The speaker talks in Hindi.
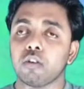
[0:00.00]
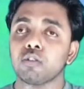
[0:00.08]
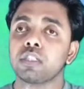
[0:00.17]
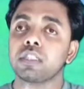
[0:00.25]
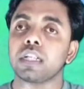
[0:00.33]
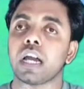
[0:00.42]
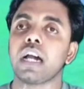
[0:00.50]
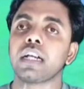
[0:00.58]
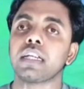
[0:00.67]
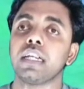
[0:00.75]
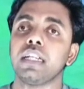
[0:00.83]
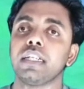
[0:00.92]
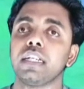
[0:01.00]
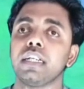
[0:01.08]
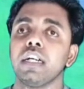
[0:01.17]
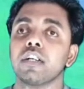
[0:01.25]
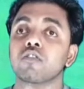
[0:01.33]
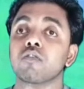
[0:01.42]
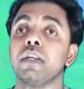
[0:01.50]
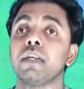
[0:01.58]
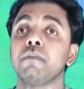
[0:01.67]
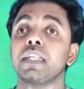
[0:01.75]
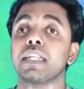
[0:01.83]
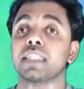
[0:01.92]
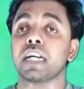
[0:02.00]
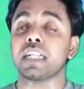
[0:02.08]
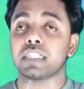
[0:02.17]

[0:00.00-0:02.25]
उस त्याग के लिए तुम्हें मेरे साथ